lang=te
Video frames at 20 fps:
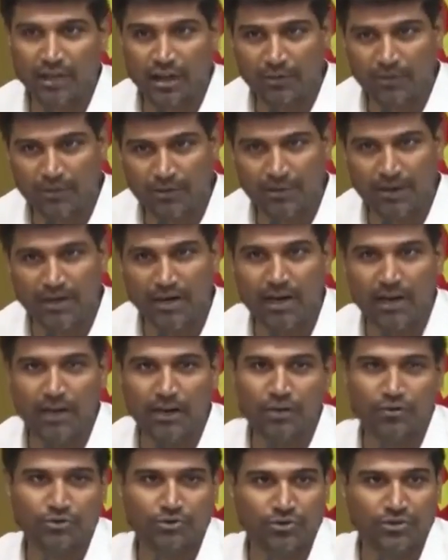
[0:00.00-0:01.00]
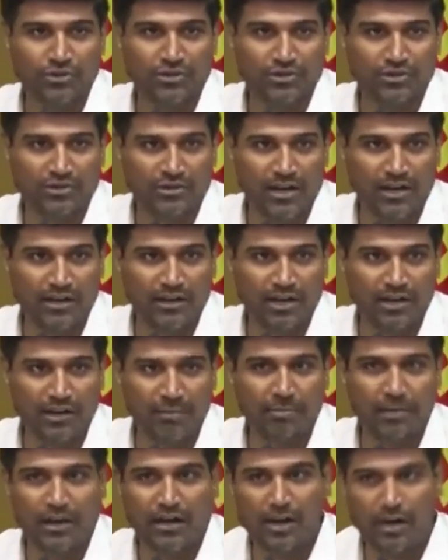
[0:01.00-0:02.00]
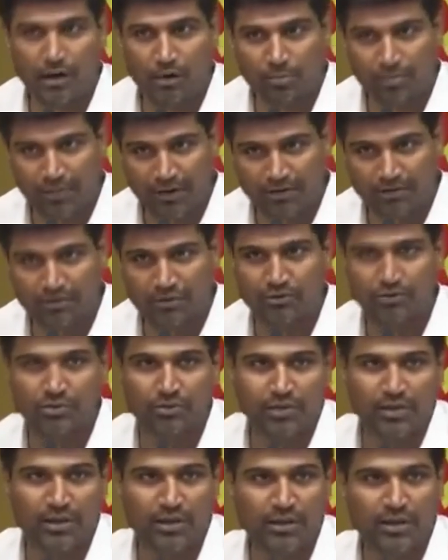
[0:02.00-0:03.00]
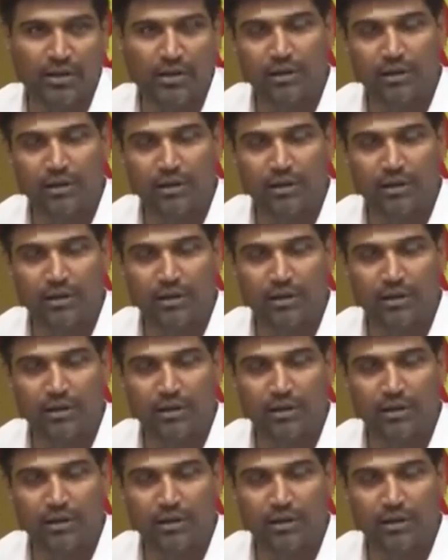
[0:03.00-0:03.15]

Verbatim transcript: ఏ విధమైన అల్లలు సృష్టించడానికైనా పల్నాడులో ప్రయత్నించుంటే